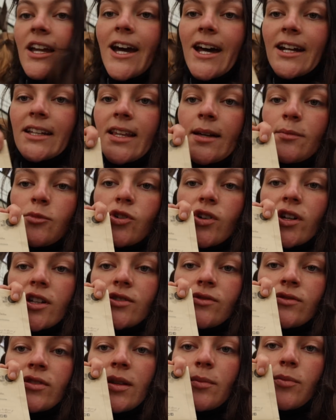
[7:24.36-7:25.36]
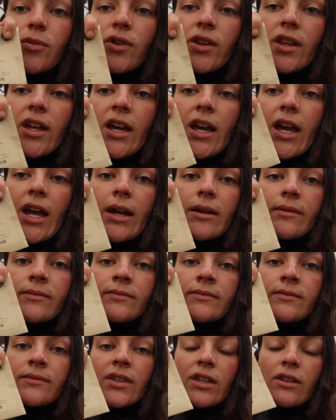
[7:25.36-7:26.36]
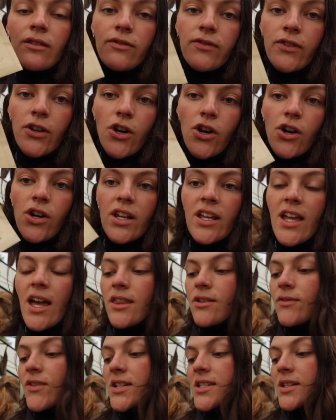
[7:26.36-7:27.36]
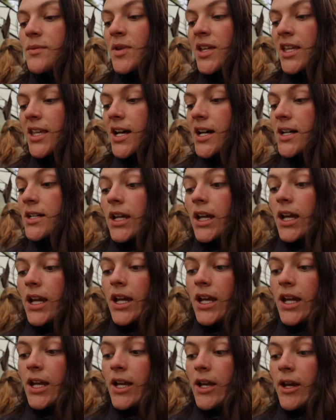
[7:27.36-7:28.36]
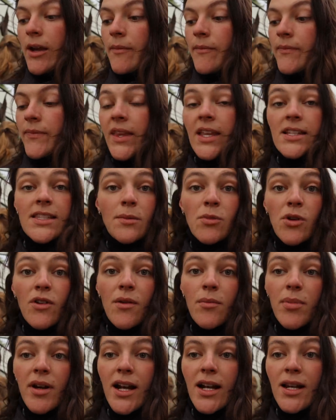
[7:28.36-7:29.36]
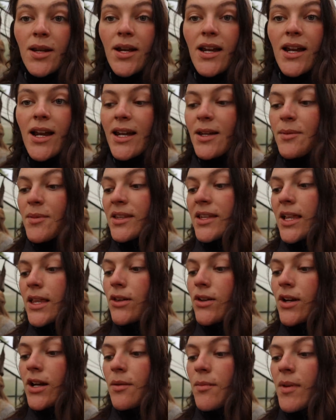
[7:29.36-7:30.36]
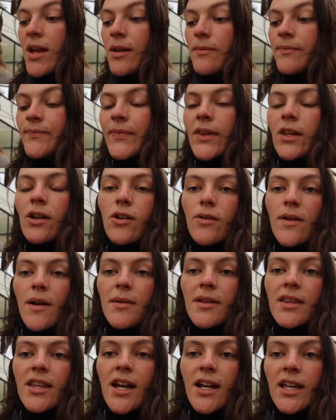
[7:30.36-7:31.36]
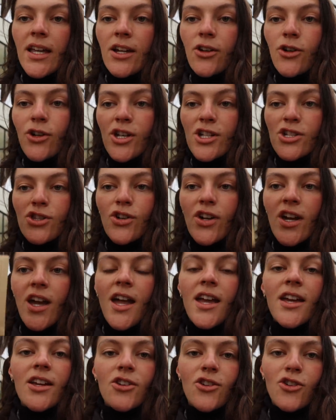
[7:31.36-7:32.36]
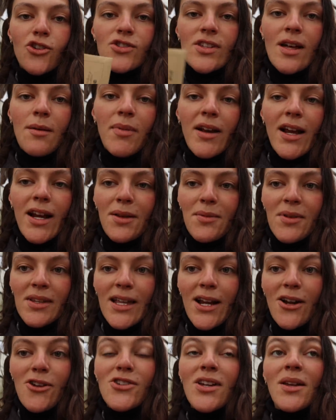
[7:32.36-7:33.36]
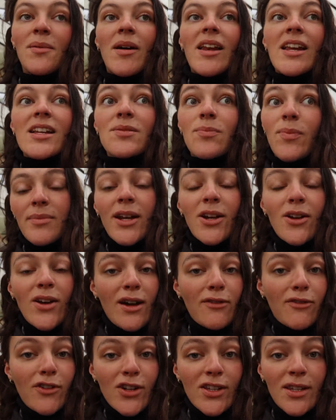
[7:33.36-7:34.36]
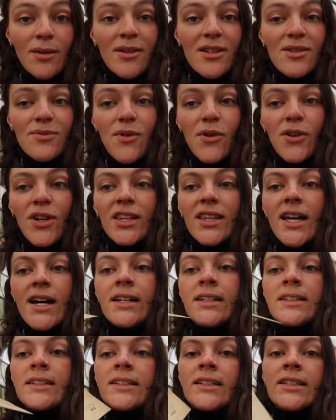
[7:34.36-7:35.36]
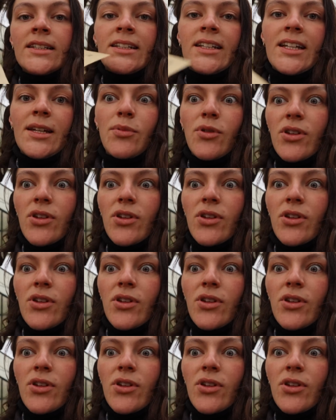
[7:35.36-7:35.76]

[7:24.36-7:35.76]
cártamo, que es un tipo de flor y hace una semilla que está muy bien para la alimentación animal. Obviamente aquí con esto que hay no nos da para alimentar a los animales, pero la flor también es muy bonita y